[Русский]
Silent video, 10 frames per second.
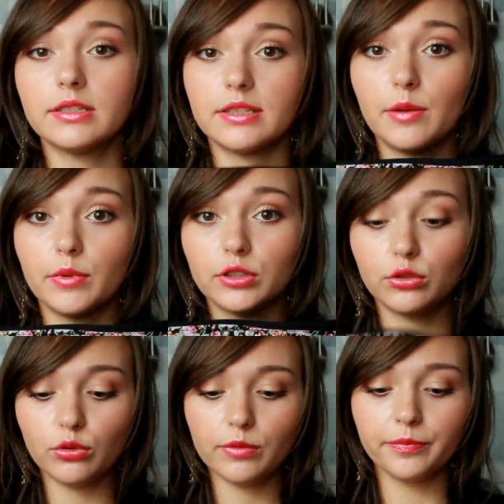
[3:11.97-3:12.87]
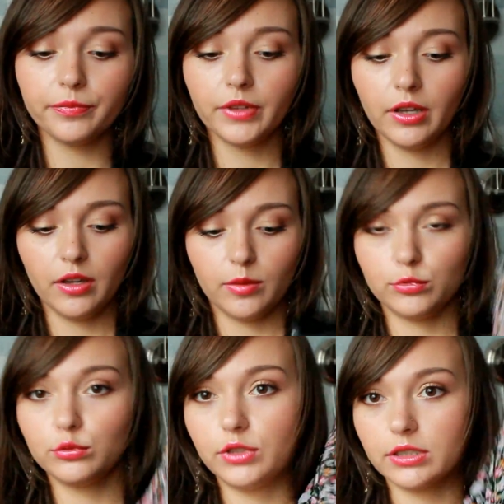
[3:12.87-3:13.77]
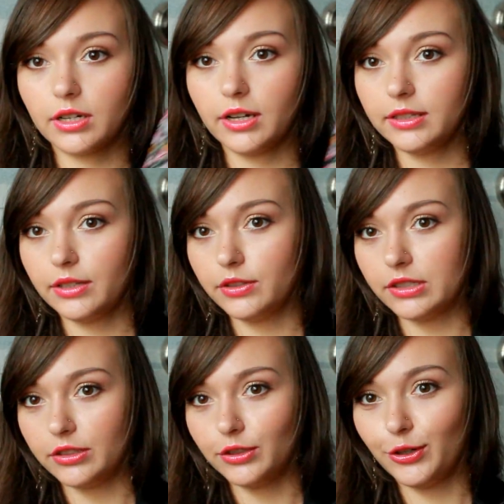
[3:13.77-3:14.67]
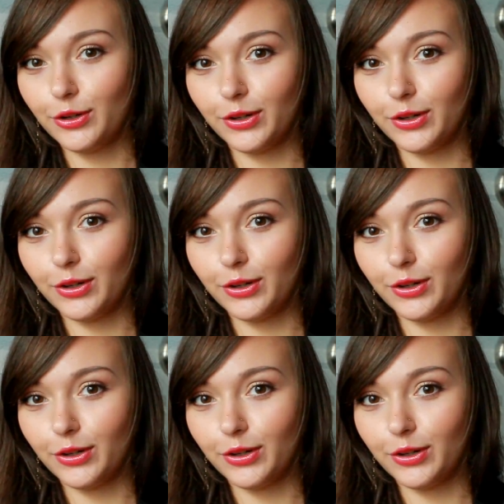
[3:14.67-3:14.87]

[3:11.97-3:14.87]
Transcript: самое то. Буду таскать, наверное, ее,